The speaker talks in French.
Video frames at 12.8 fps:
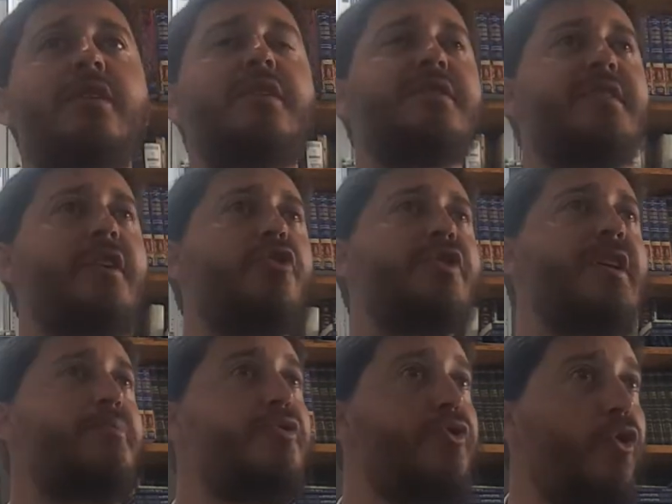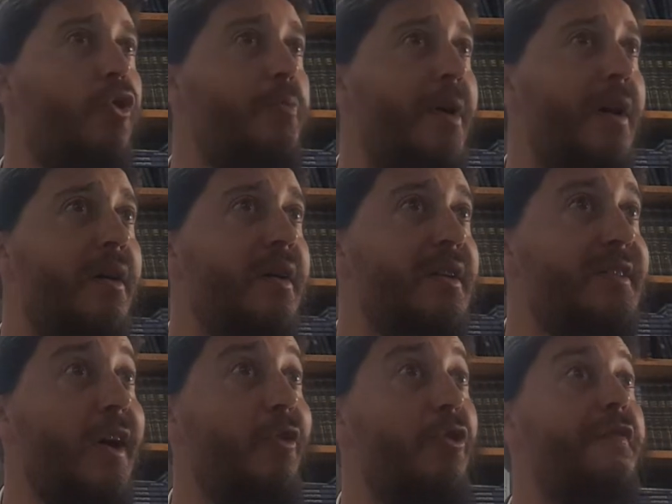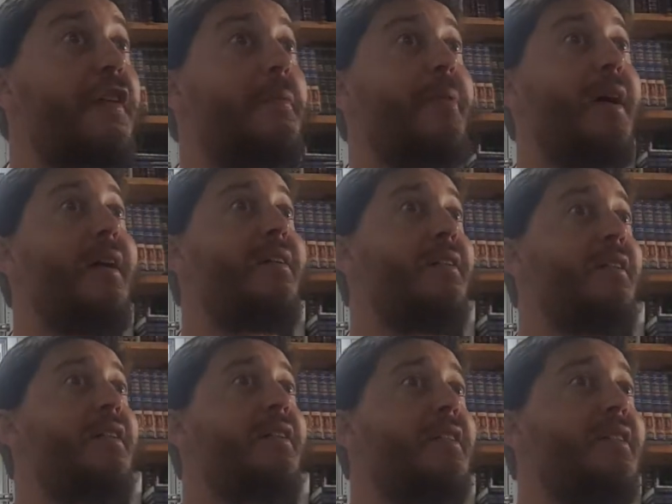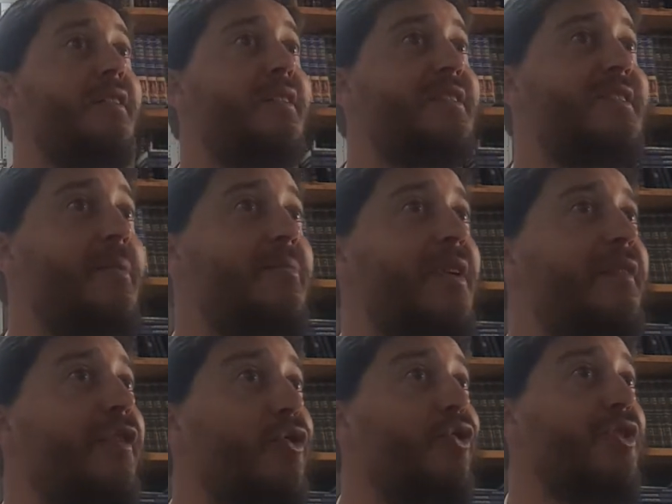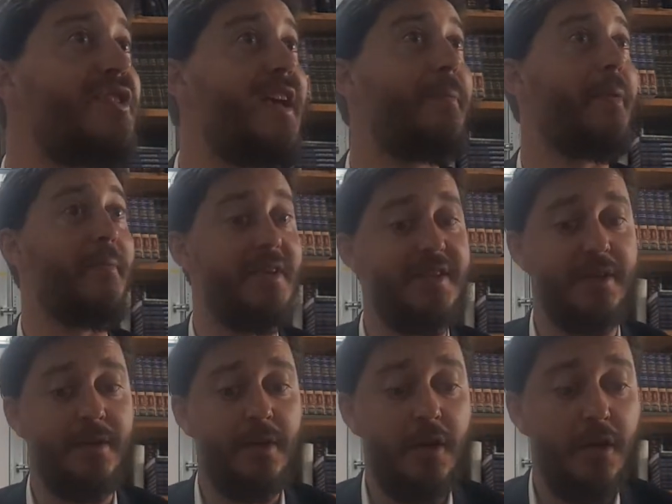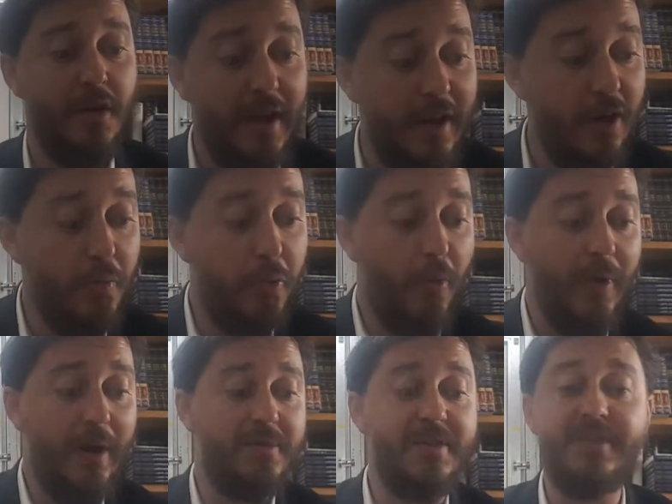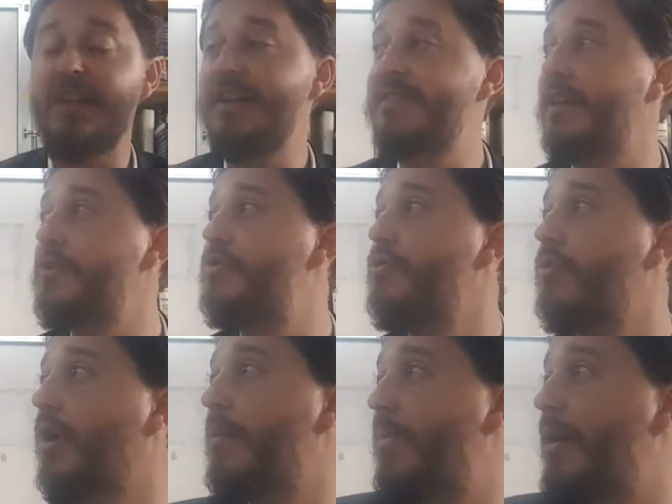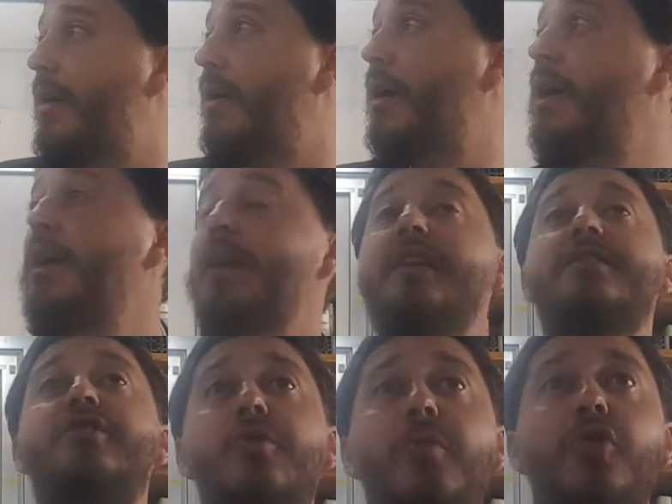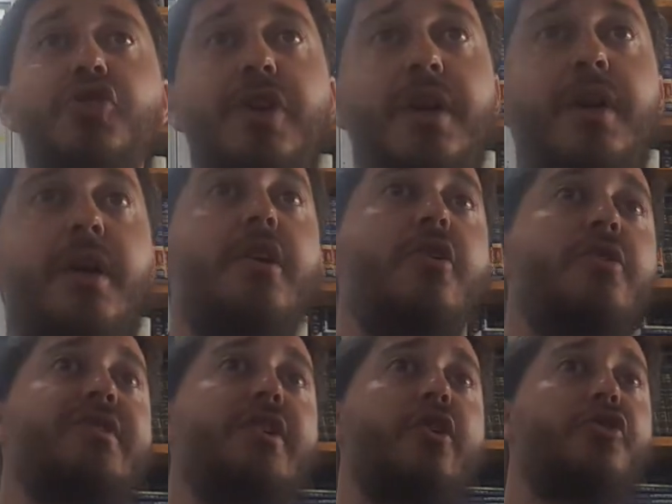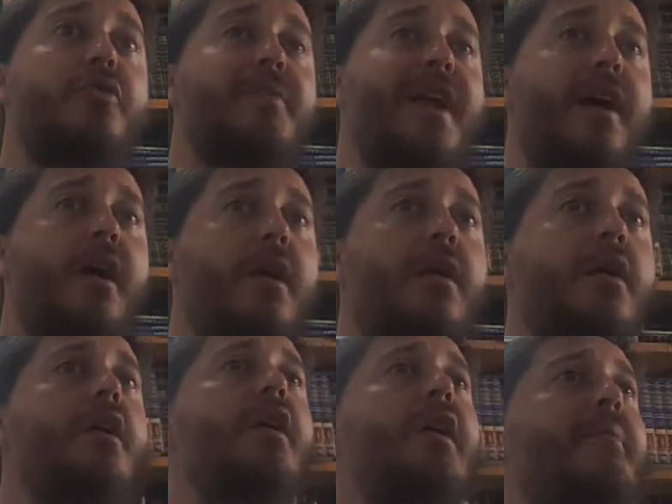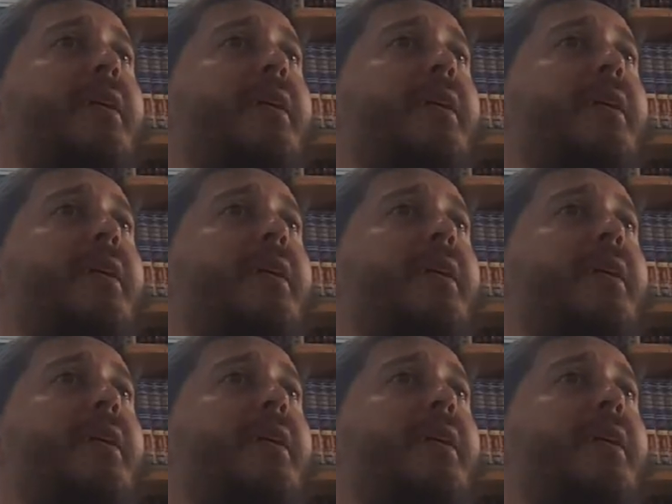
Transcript: c'est le début de repas. Et ça, on ne le fait pas vendredi après-midi. Quel est le problème Si c'est la ceinture, eh ben, laisse-le manger. Et quand c'est l'heure de Minha, eh